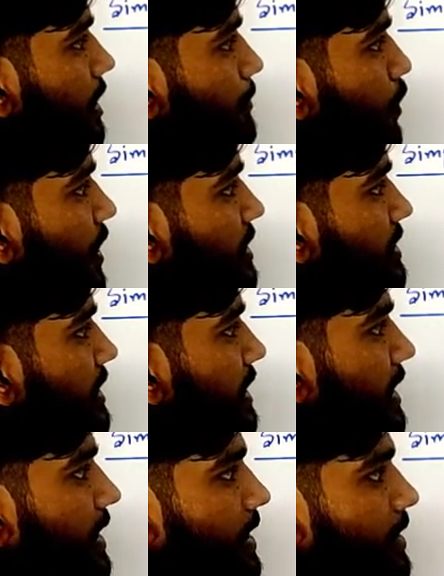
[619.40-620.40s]
এ পয়েন্টটি
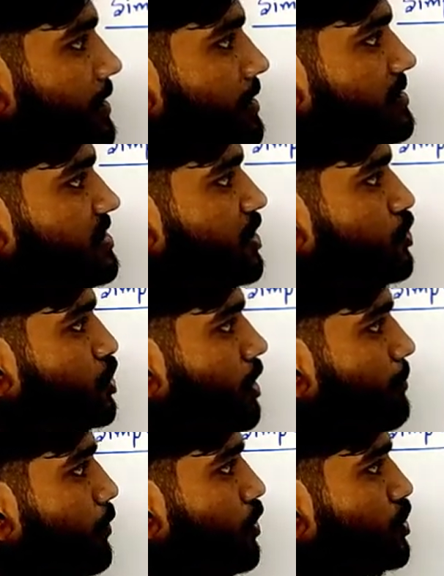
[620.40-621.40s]
এ যেহেতু
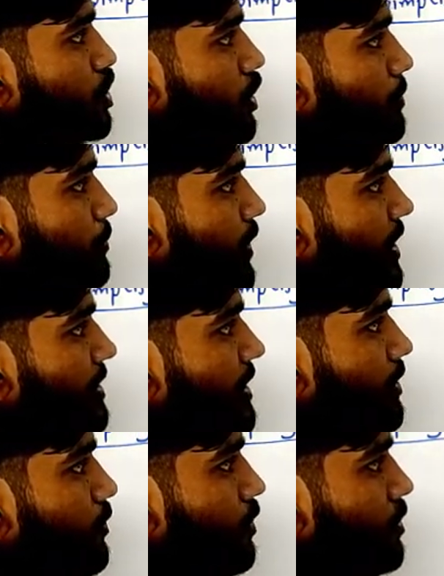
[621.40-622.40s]
সবগুলো শর্ট পয়েন্ট
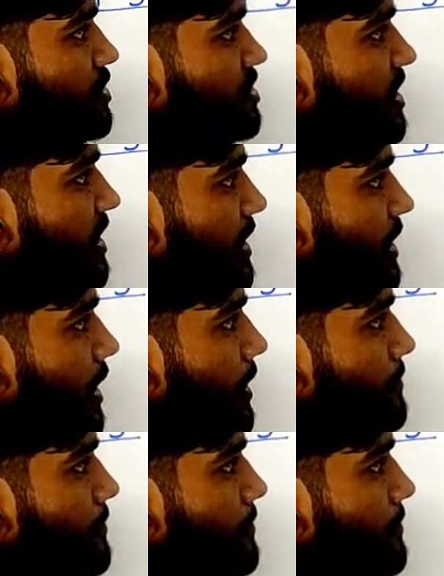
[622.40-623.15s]
এগুলো হচ্ছে এ